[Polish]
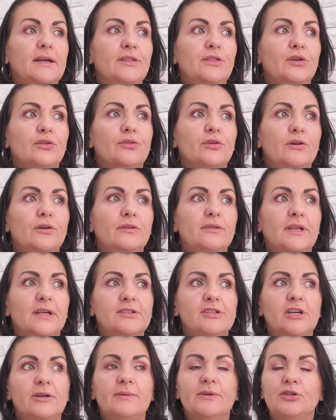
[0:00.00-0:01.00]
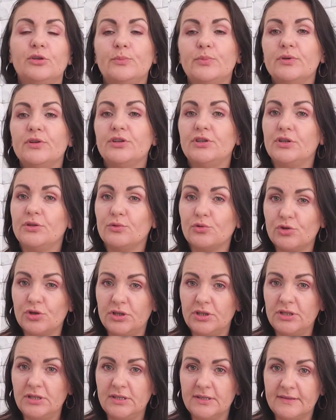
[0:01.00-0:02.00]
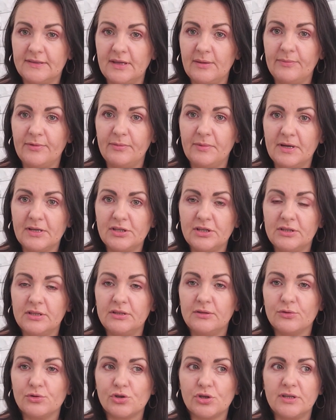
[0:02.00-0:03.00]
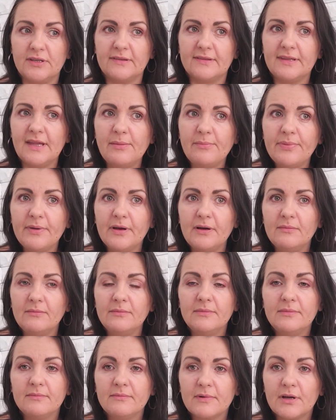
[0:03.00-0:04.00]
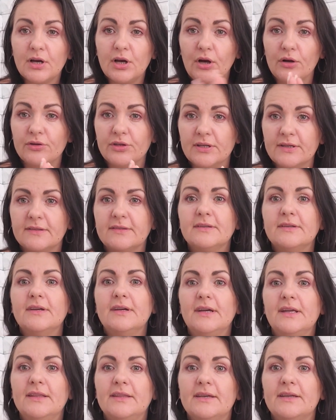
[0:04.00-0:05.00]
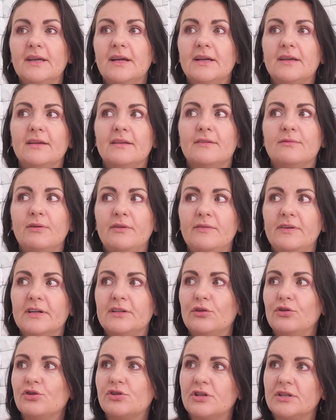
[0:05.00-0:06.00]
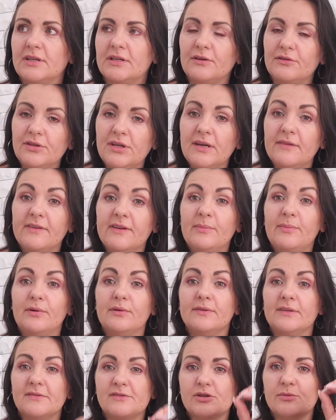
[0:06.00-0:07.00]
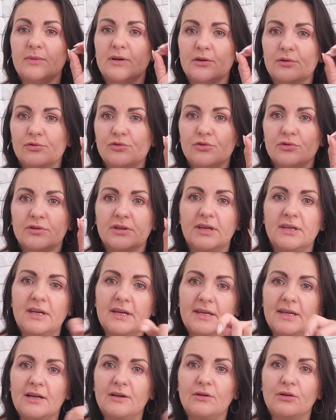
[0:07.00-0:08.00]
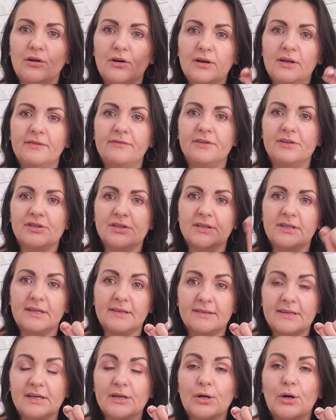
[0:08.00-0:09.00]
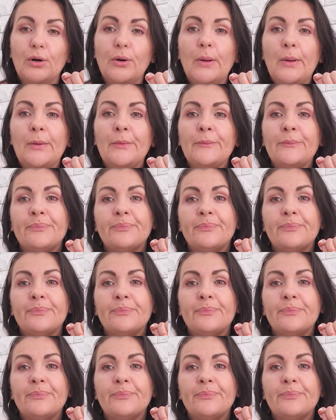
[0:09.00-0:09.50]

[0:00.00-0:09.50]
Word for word: y, no to ona działa dopóki się nożyki nie stępią. Jak się te nożyki stępią, koniec. Tak jak Sławek to jeszcze tego nie wie, bo on zawsze ma króciutkie, jak ja go kole, wiecie, na zero,